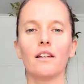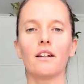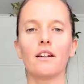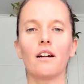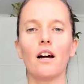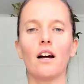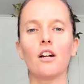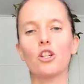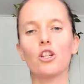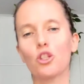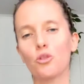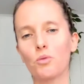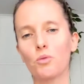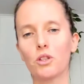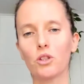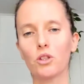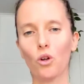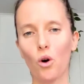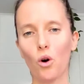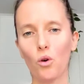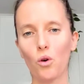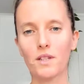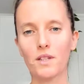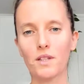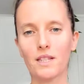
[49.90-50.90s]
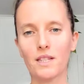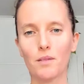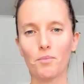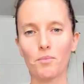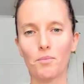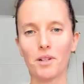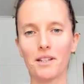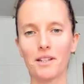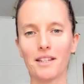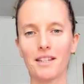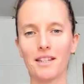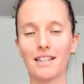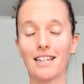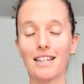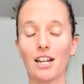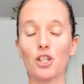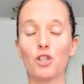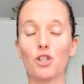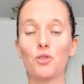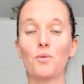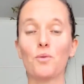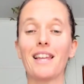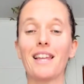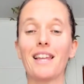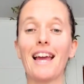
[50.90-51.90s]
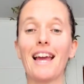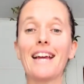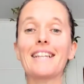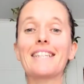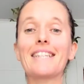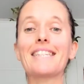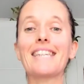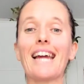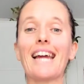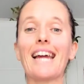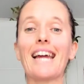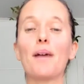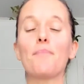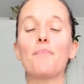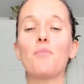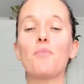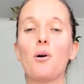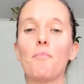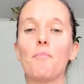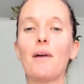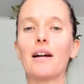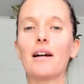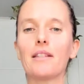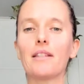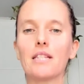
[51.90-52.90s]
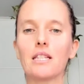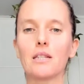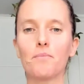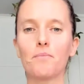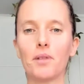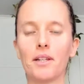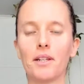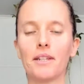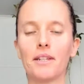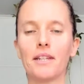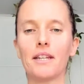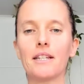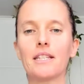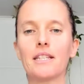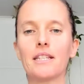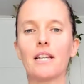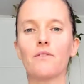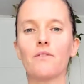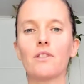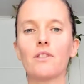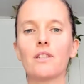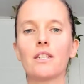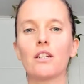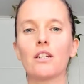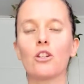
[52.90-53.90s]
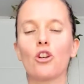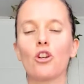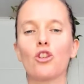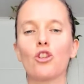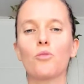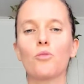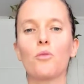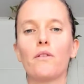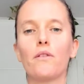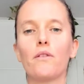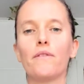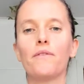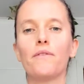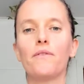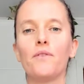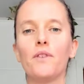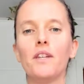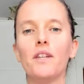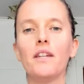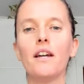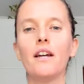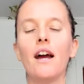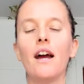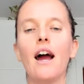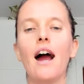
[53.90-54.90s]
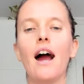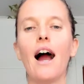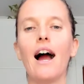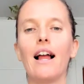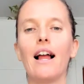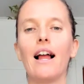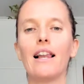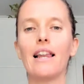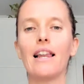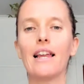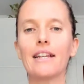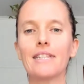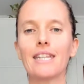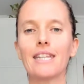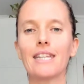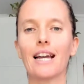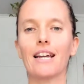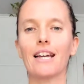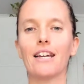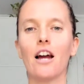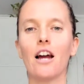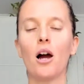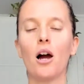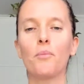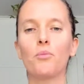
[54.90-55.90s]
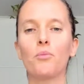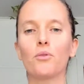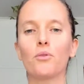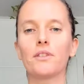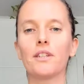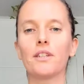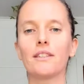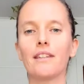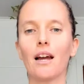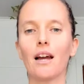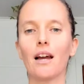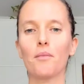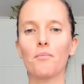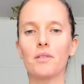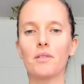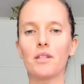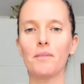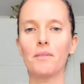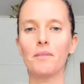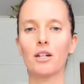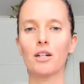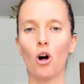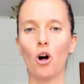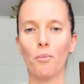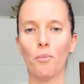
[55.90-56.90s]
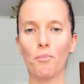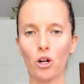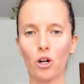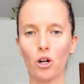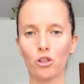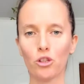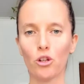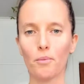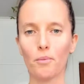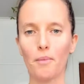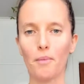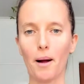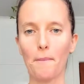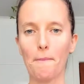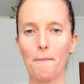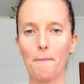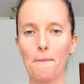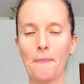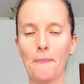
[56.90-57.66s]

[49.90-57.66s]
Quand je suis trop discipliné, quand je suis extrêmement discipliné, ça veut dire que je me fie à l'extérieur pour déterminer mes comportements.